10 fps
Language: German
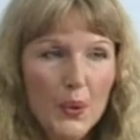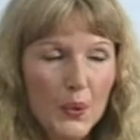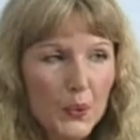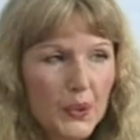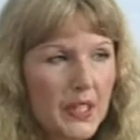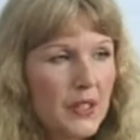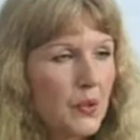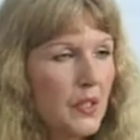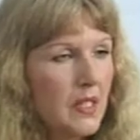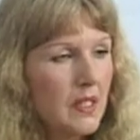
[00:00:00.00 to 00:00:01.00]
Gut, zu
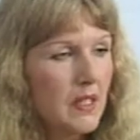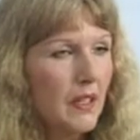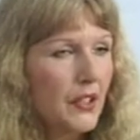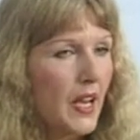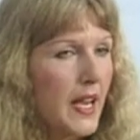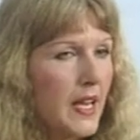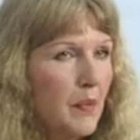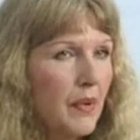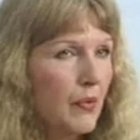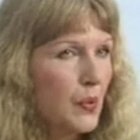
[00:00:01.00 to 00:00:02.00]
diesen drei
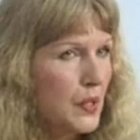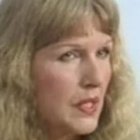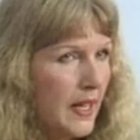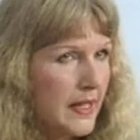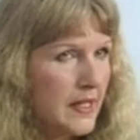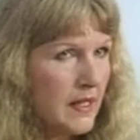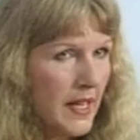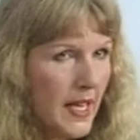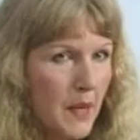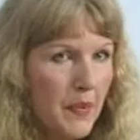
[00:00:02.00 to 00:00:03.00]

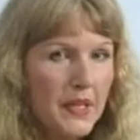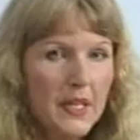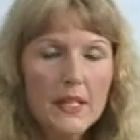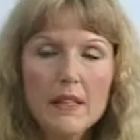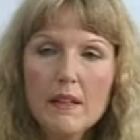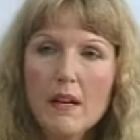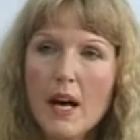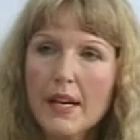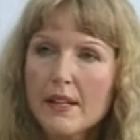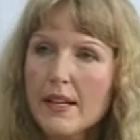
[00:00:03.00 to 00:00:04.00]
Bewusstseinsebenen
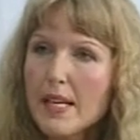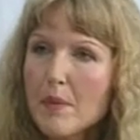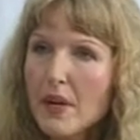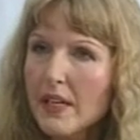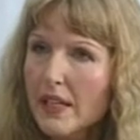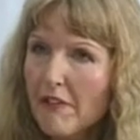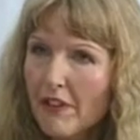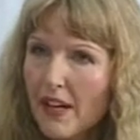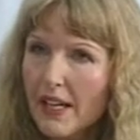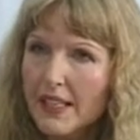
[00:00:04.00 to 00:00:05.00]
hat da jemand eine
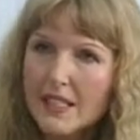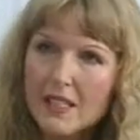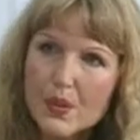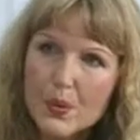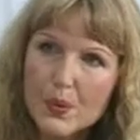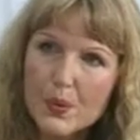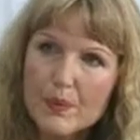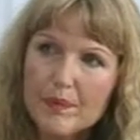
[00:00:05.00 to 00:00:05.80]
Frage dazu.